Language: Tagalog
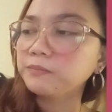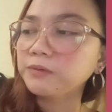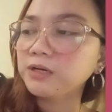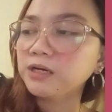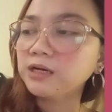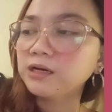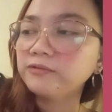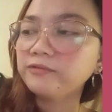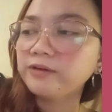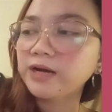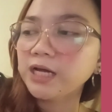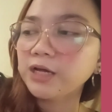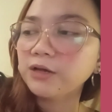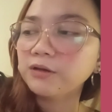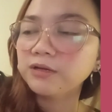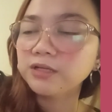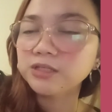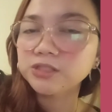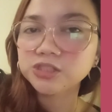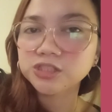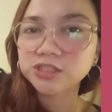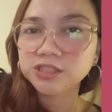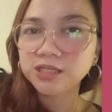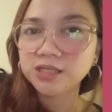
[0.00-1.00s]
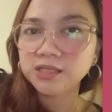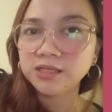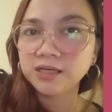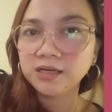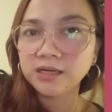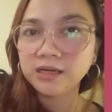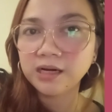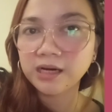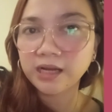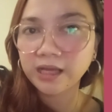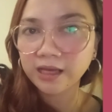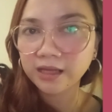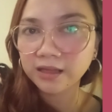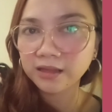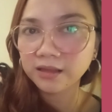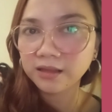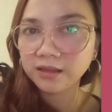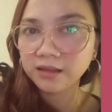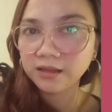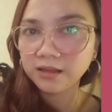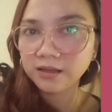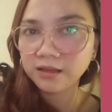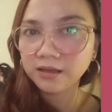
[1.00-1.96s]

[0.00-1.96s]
May pagka-violet siya na red.